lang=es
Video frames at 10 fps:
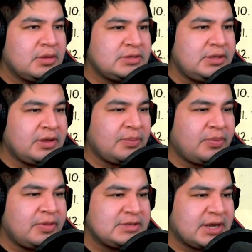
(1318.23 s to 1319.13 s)
Siento que
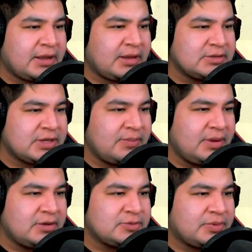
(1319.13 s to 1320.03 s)
puedo descartar los
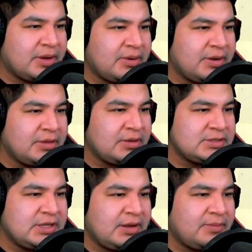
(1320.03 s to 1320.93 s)
gemelos por ahora.
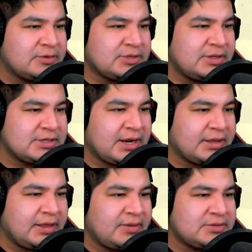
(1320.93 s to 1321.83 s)
Entonces tenemos
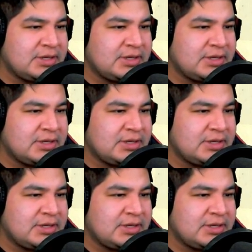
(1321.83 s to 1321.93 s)
descartados